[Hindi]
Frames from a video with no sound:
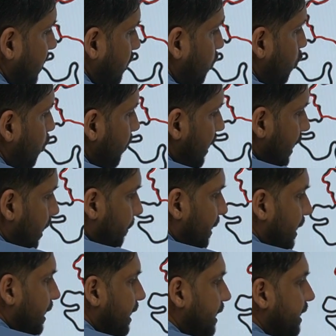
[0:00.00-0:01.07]
ये दोनों मिला के
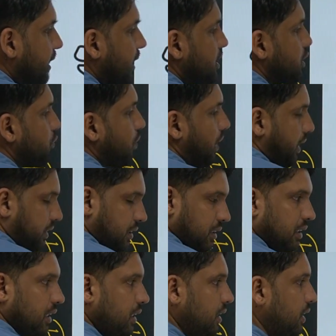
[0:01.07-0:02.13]
पहले एक ही राज्य हुआ करते
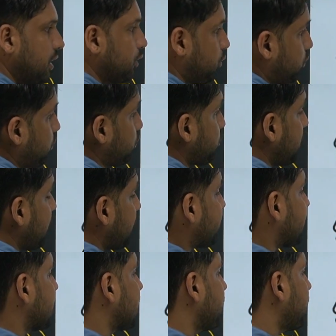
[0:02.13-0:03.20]
थे तो सोचो ये
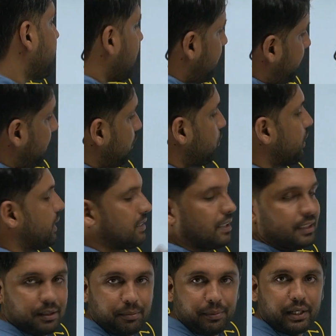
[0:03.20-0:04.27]
राजस्थान से भी बड़ा बिल्कुल
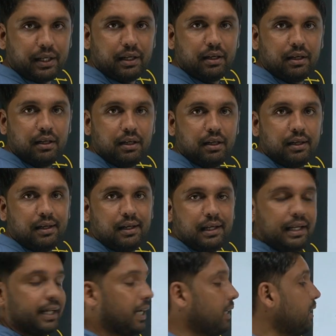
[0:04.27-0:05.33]
राजस्थान से भी बड़ा है
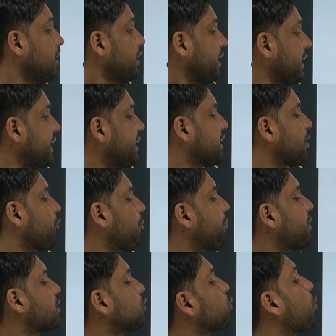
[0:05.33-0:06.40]
लेकिन एक
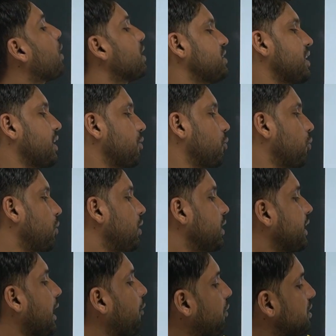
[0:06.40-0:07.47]
नवंबर 2000 को
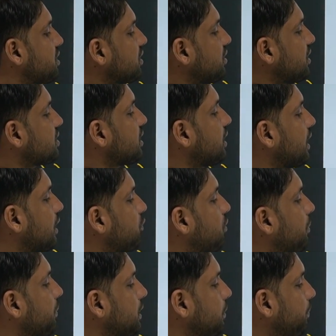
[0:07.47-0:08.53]
क्या हुआ छत्तीसगढ़ अलग
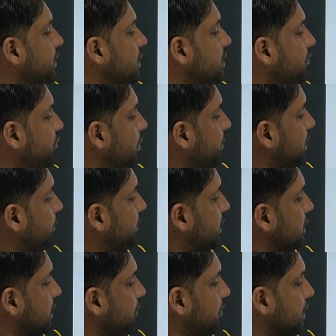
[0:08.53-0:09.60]
हुआ मध्य प्रदेश है फिर मध्य
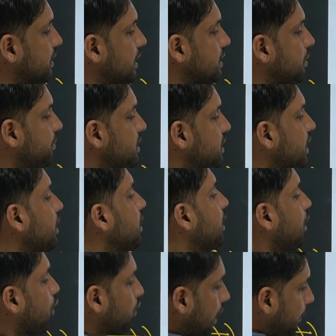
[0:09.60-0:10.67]
प्रदेश केवल इतना सा बच गया
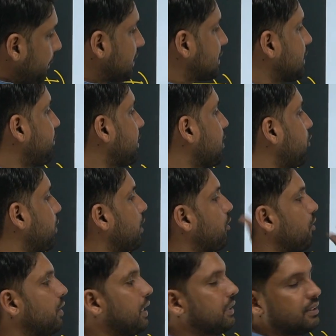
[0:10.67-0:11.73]
और अब इससे बड़ा हो गया
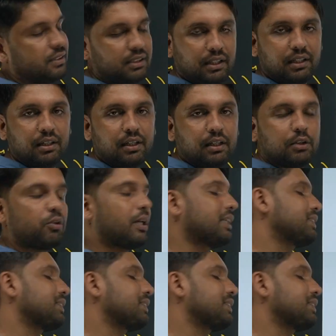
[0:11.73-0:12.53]
कौन राजस्थान तो